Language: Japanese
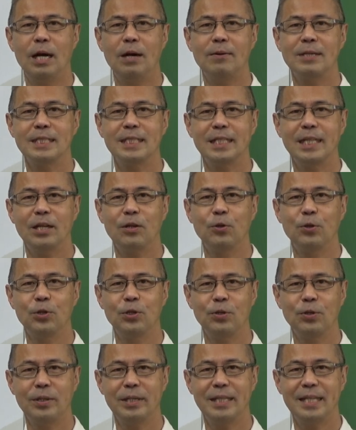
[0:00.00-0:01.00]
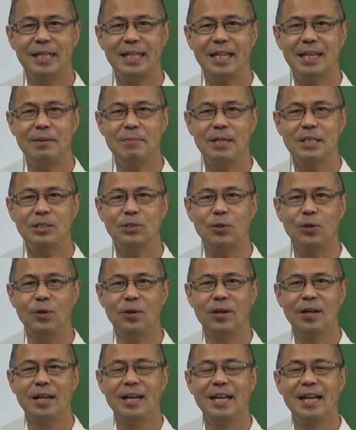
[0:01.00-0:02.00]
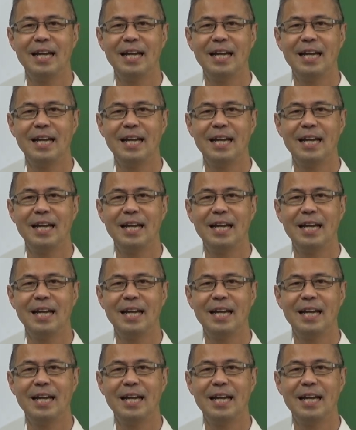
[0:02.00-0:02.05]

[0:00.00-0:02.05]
合わせてご利用いただけますと